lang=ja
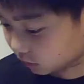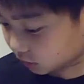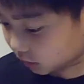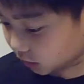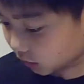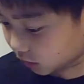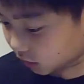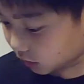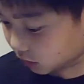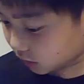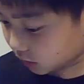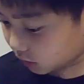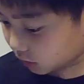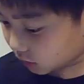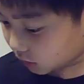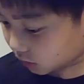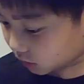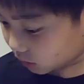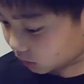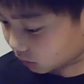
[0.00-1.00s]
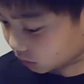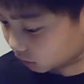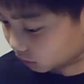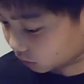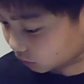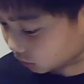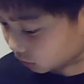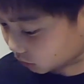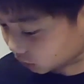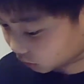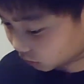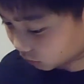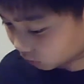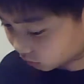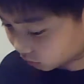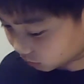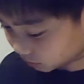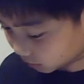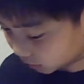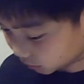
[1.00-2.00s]
にどんな言
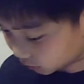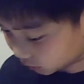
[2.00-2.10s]
葉